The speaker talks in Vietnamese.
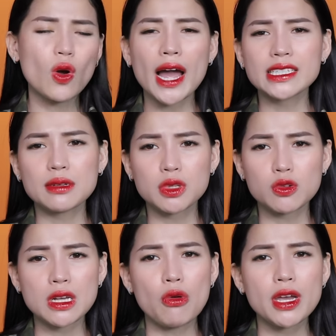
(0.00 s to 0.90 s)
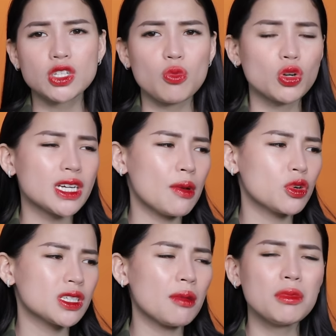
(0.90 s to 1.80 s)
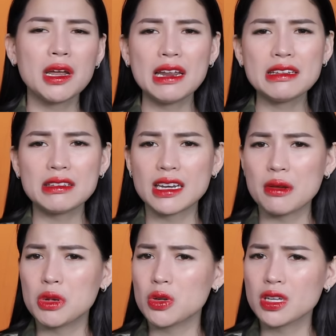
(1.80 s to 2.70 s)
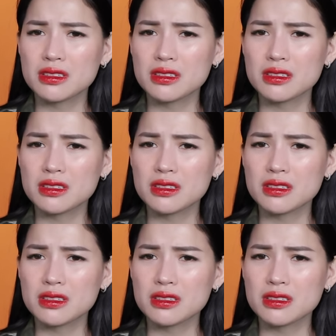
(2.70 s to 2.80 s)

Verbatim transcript: có 266.000 cho một chai 100ml như thế này. Mình nói